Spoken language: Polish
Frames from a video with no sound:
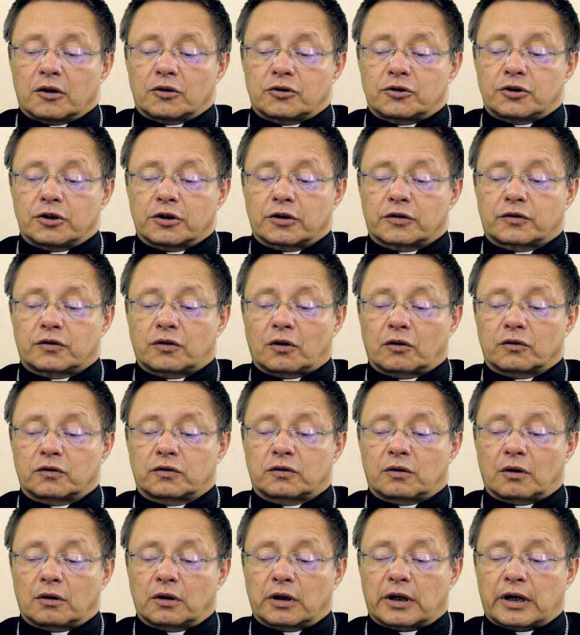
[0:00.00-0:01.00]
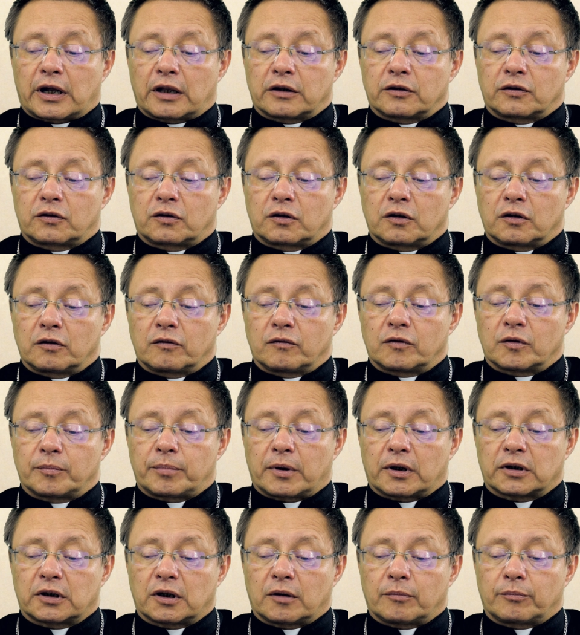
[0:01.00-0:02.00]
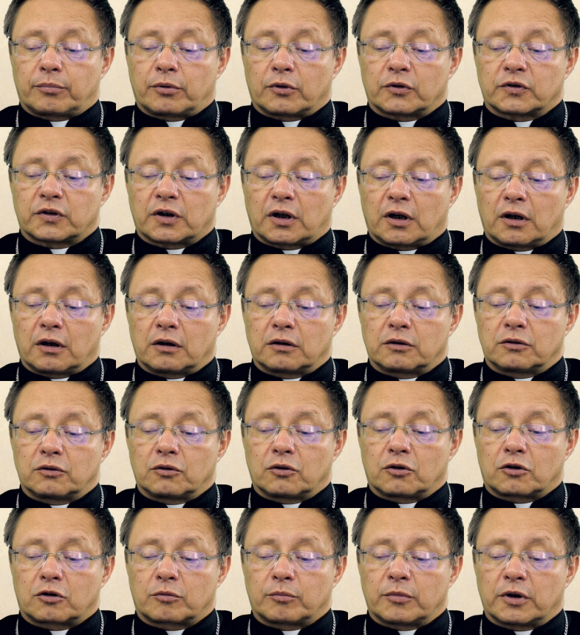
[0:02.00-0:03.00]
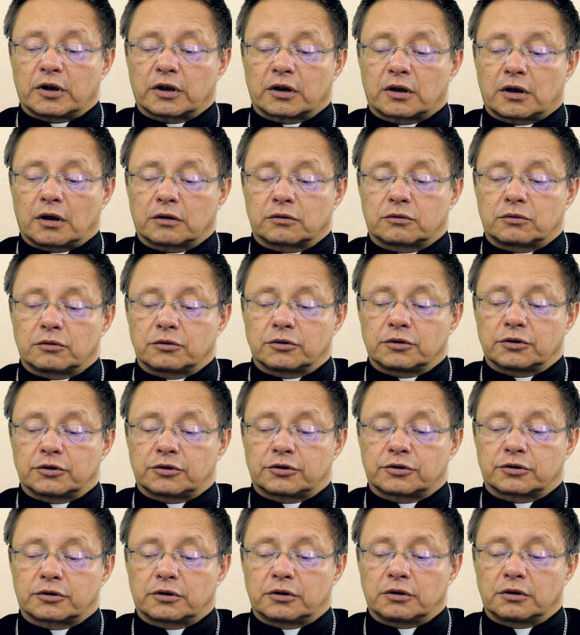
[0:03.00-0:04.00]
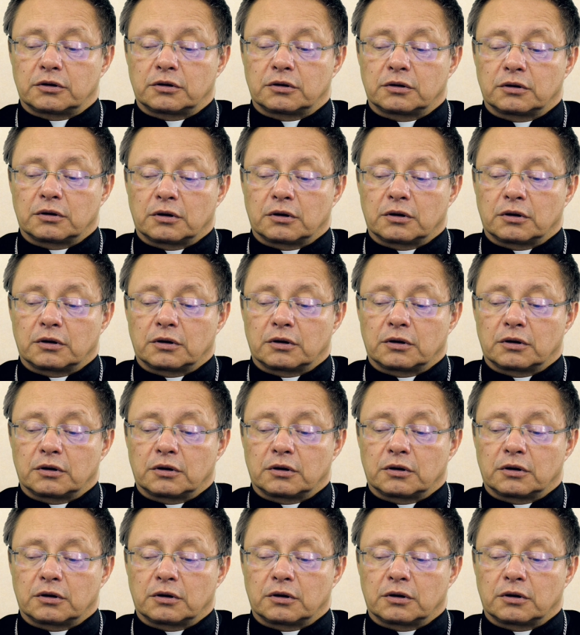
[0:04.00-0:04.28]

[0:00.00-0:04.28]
Czy chcąc tolerancji, wypadam poza normę katoliczki?